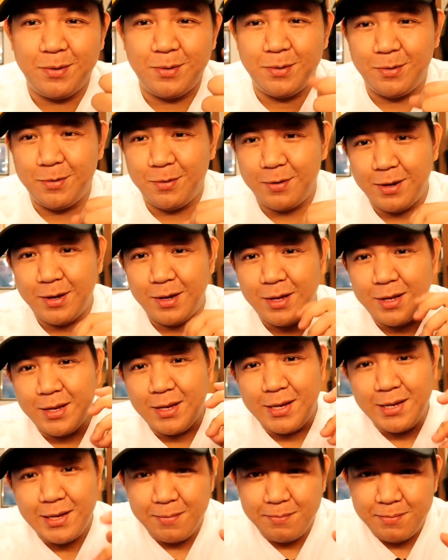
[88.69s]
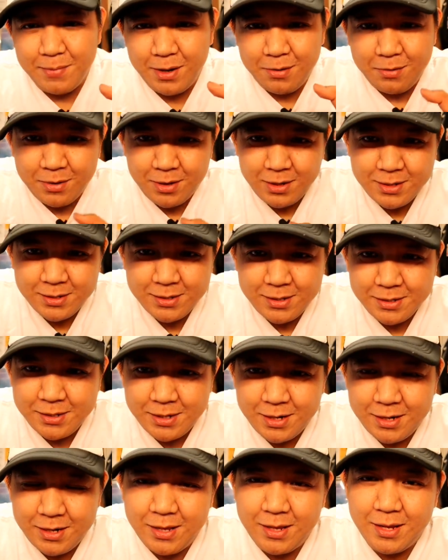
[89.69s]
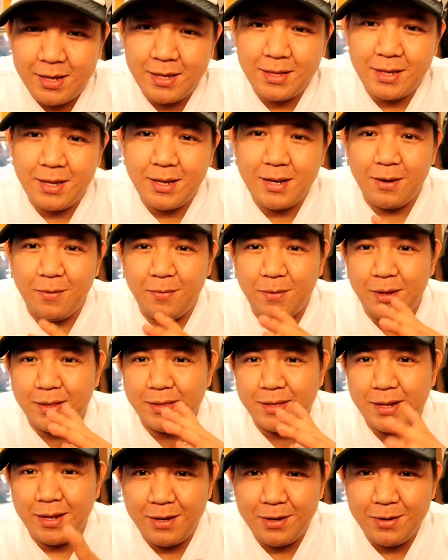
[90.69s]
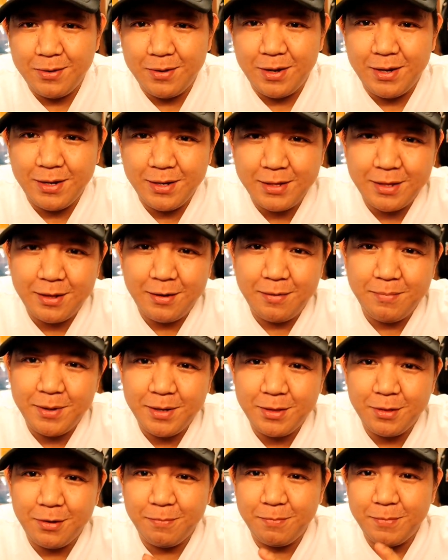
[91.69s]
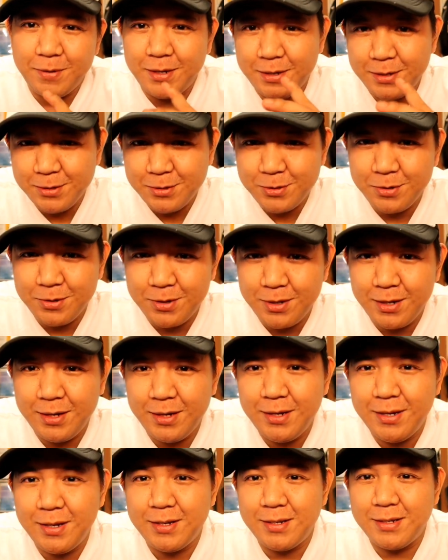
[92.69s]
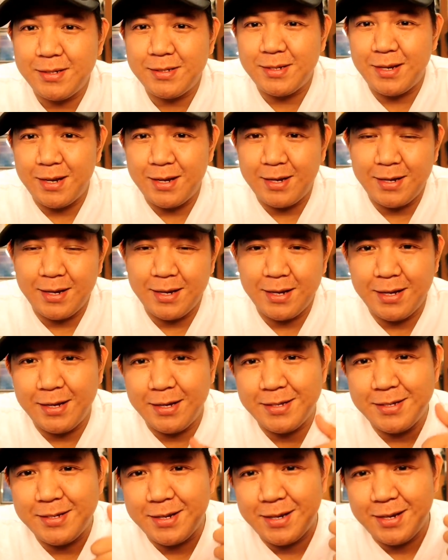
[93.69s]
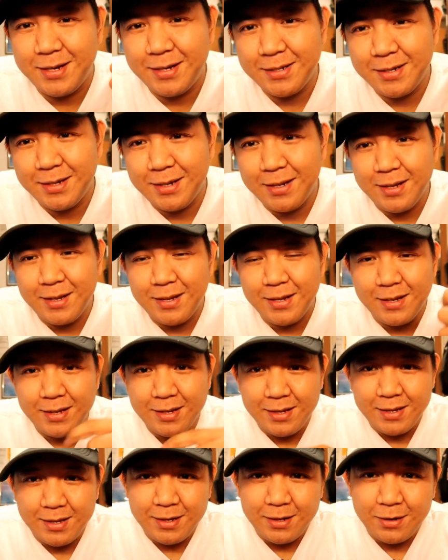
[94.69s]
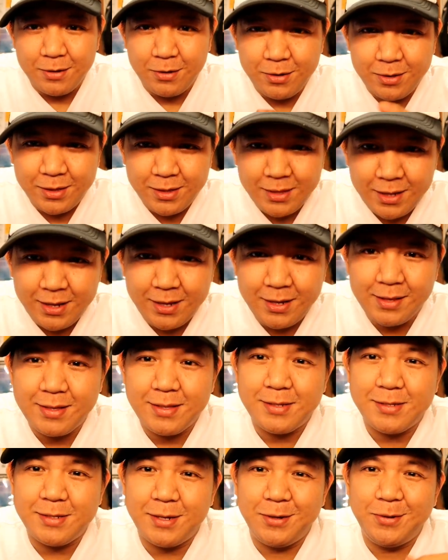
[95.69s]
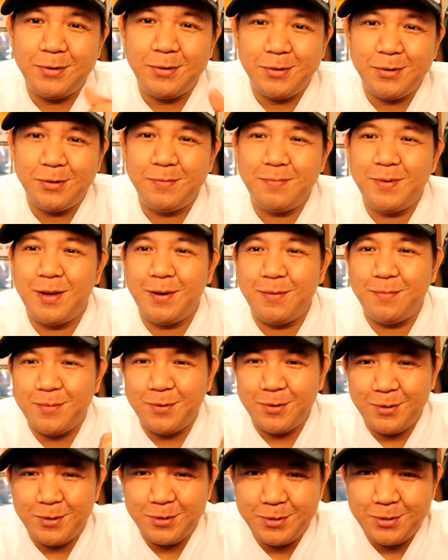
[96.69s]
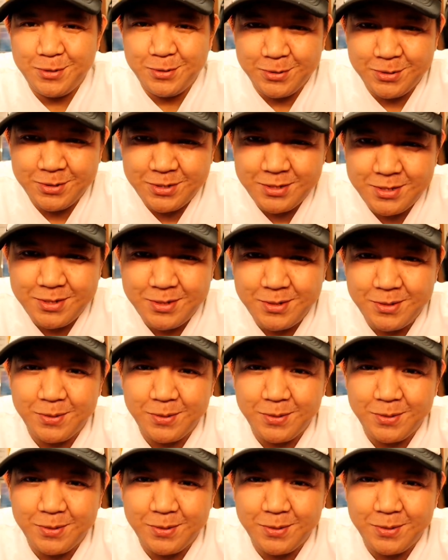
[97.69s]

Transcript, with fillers: Kung bago ka lang sa channel natin, I will tell you a little bit of history sa nag-iisang content sa YouTube na Polo Choose.